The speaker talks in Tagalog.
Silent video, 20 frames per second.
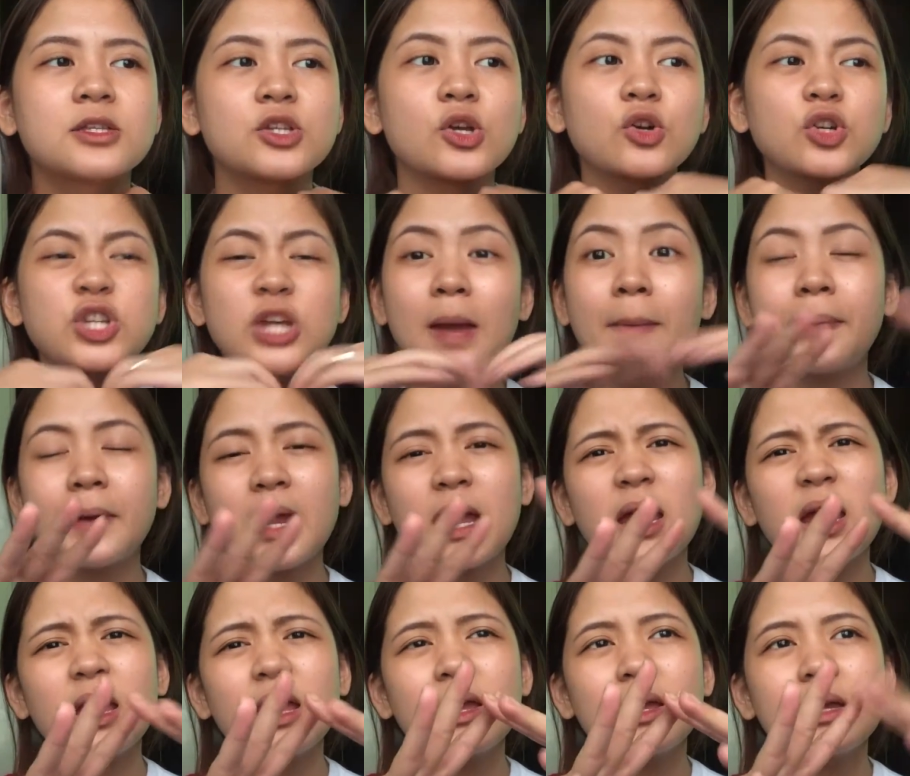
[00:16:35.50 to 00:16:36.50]
so, syempre,
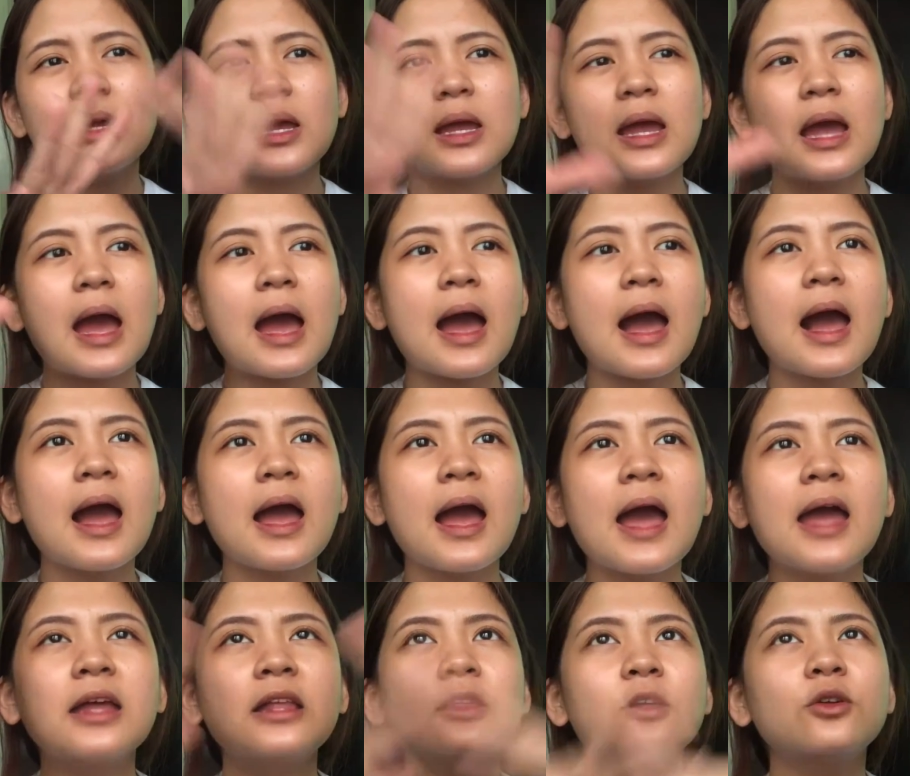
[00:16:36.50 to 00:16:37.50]
I,
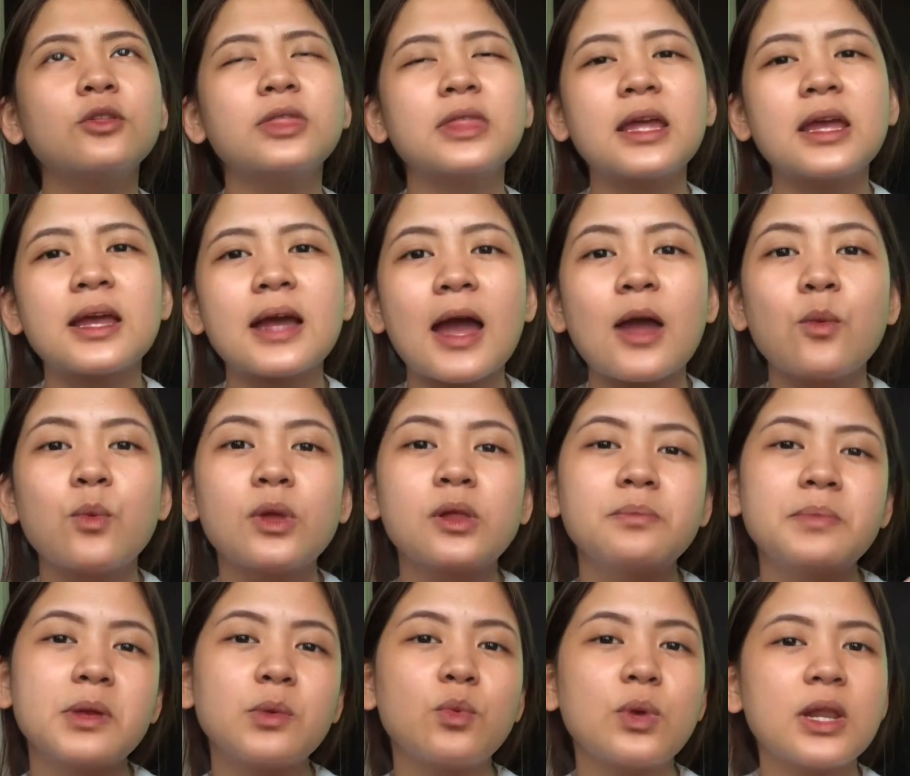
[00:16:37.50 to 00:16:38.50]
I don't think I
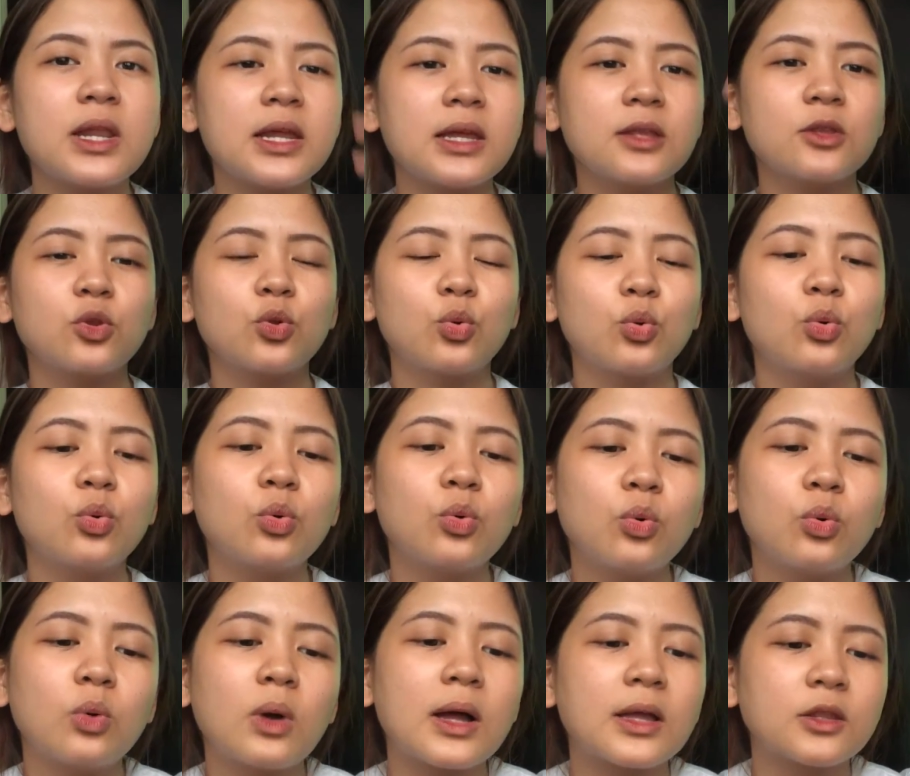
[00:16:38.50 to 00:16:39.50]
will be willing to
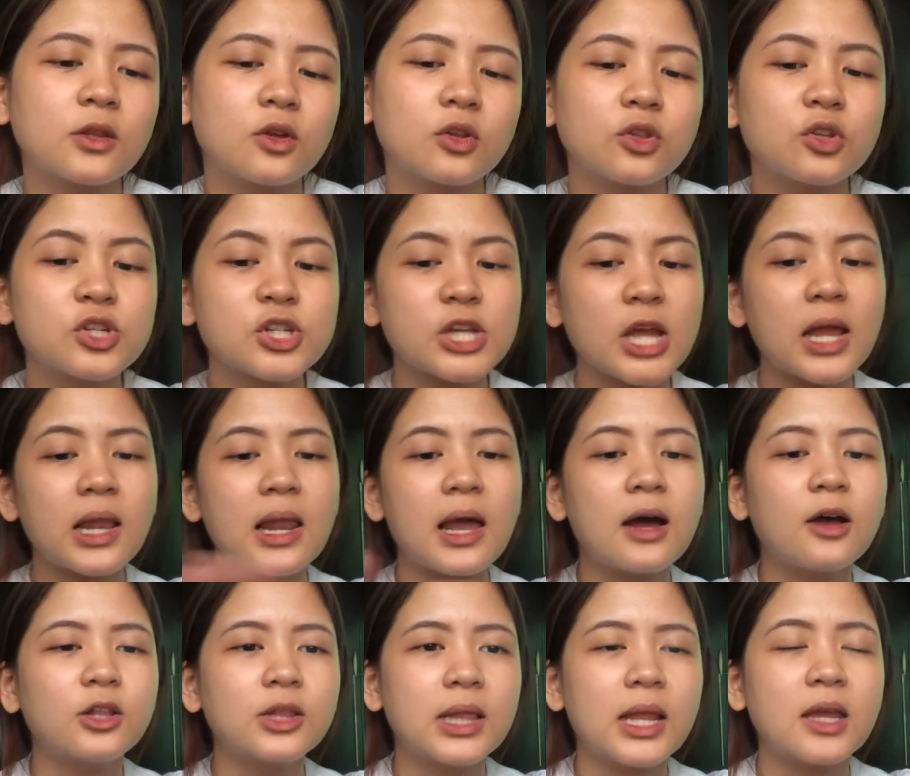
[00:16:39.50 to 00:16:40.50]
ano to shell
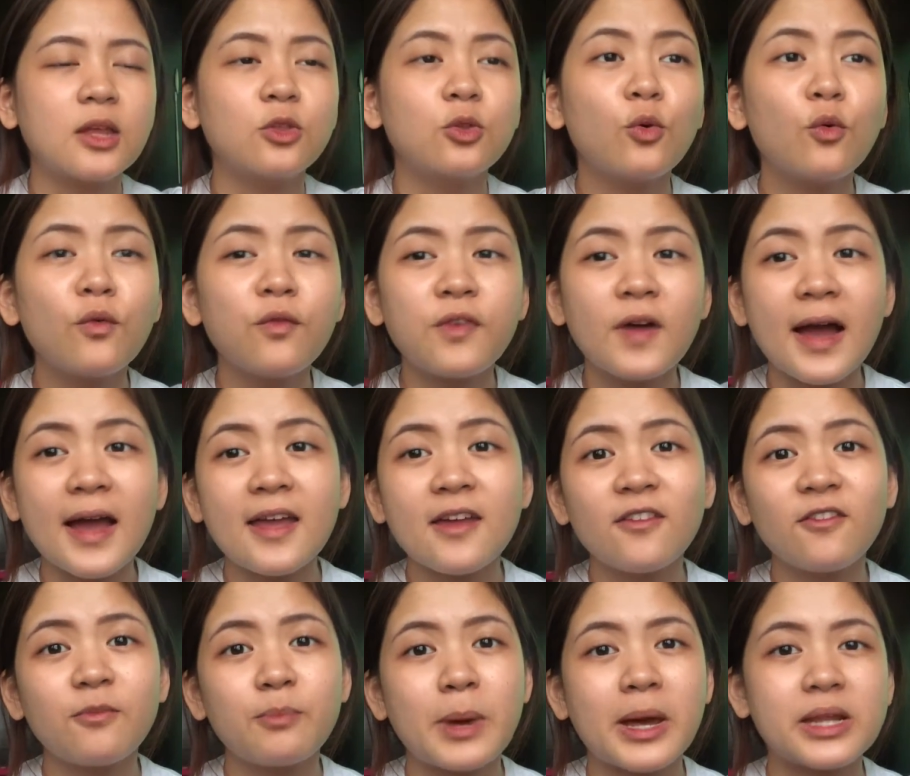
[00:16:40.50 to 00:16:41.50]
out like
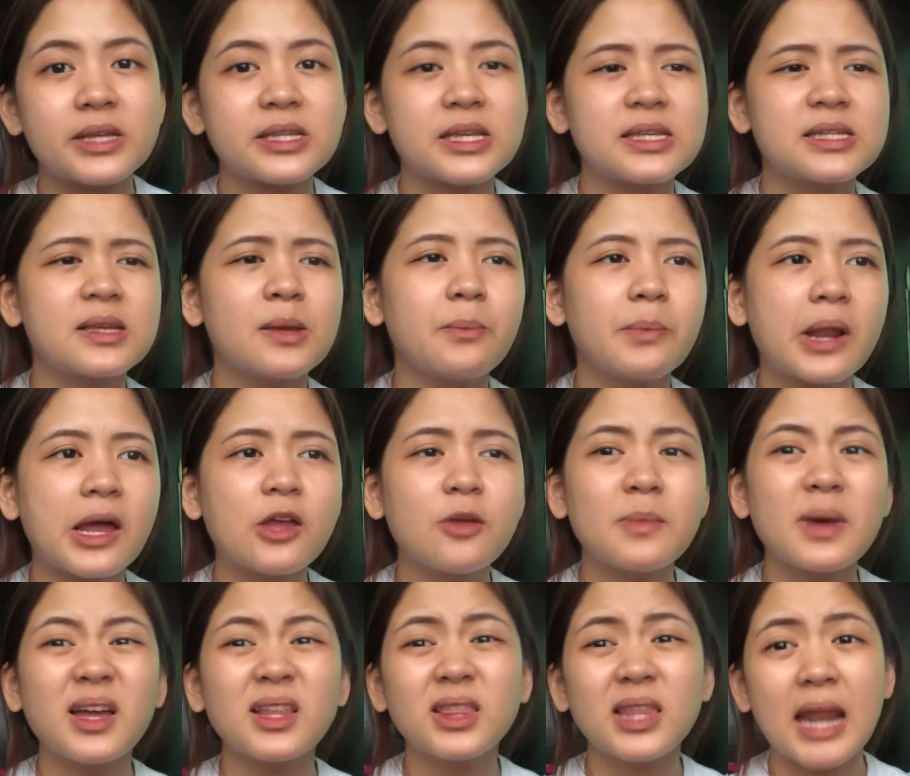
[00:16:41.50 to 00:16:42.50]
2.5 para sa isang bra.
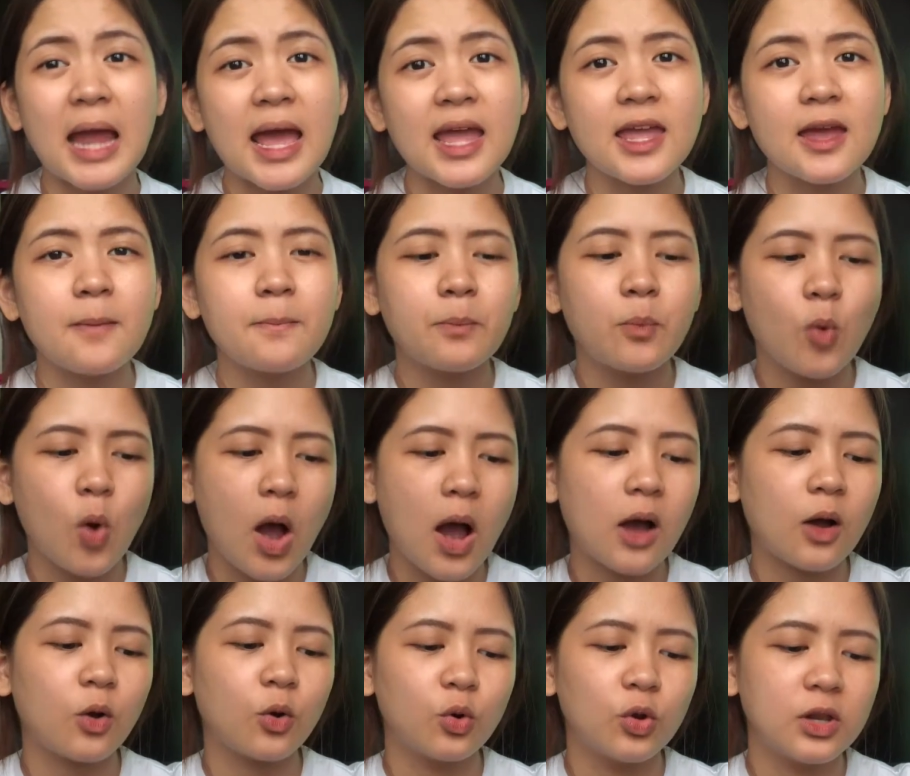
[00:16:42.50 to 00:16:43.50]
Yung mga Triumph po
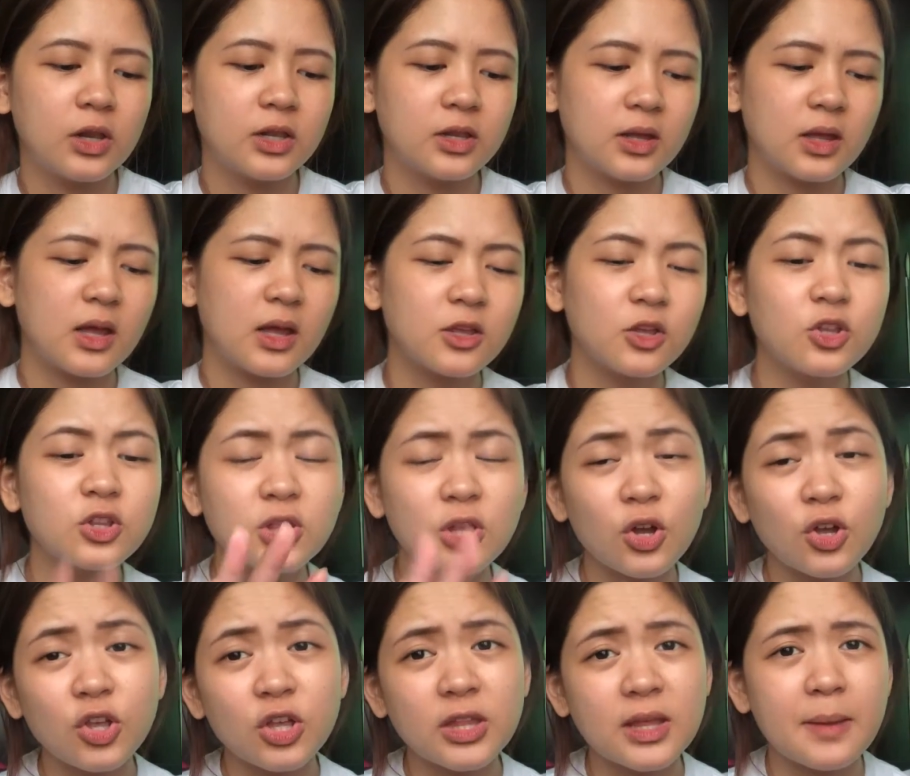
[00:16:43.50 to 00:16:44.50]
ako, yun
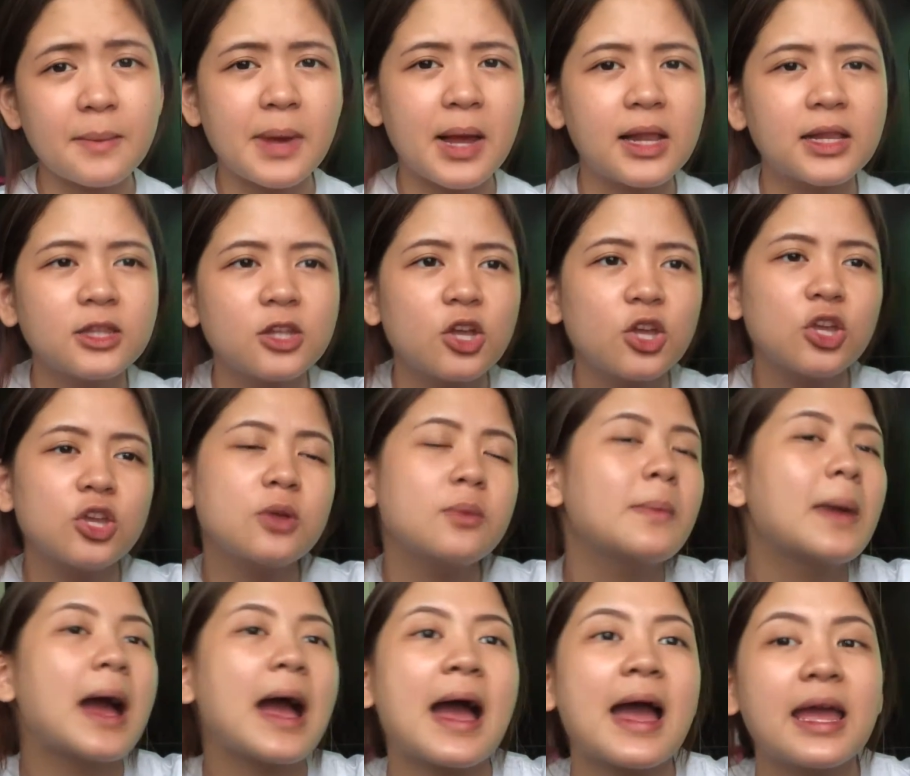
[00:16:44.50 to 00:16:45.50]
daw yun eh, mahal daw yun.
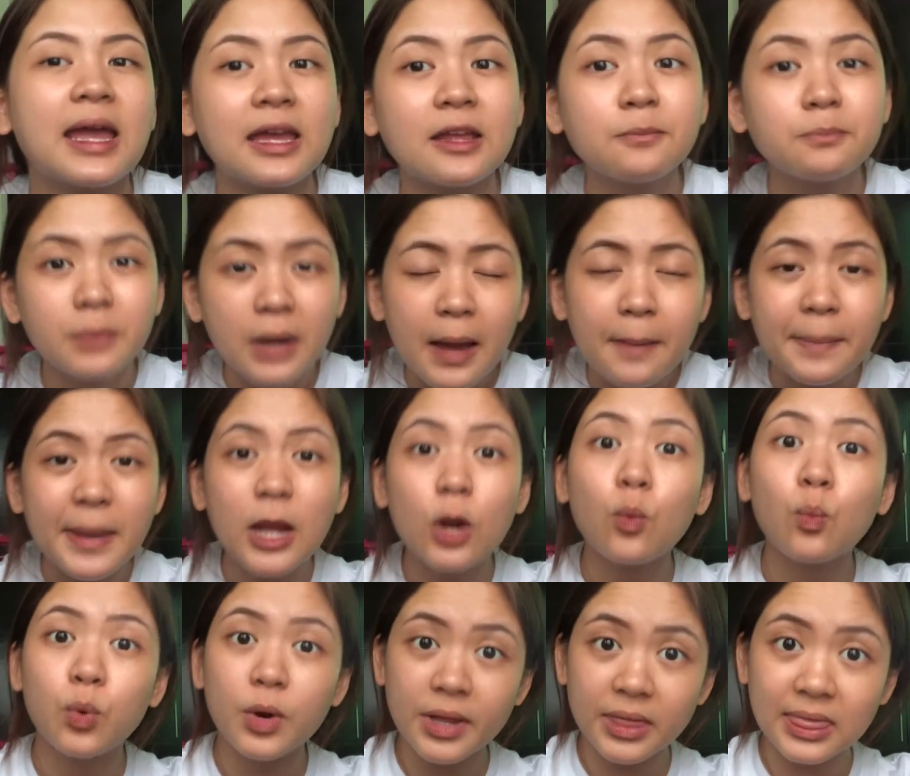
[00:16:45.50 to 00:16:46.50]
Yung mga high-end bra,
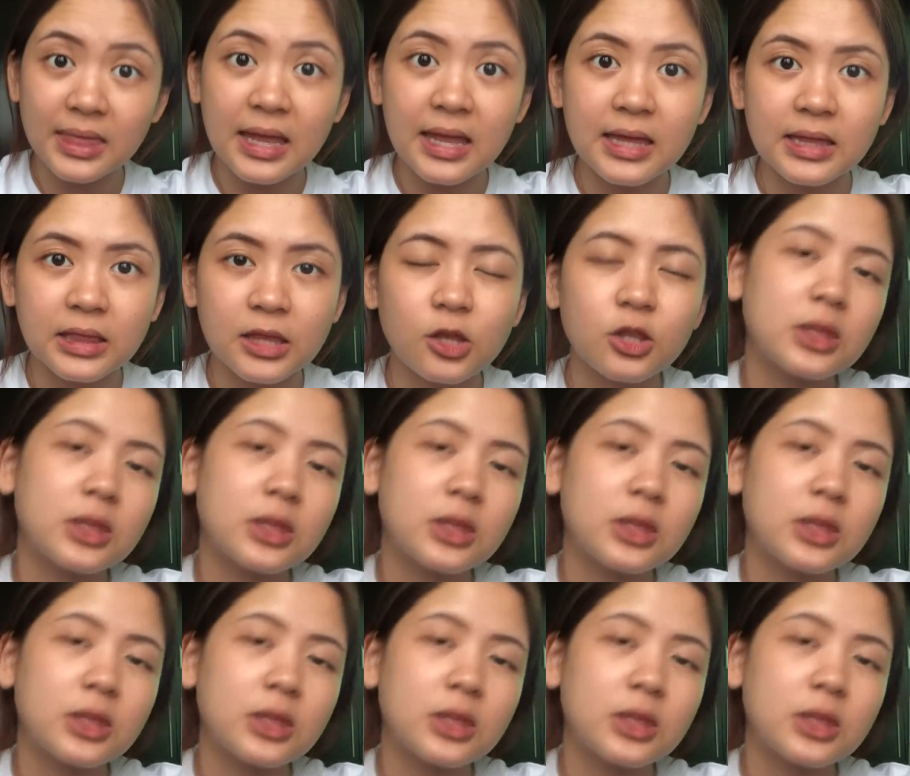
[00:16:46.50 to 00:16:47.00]
pero worth it.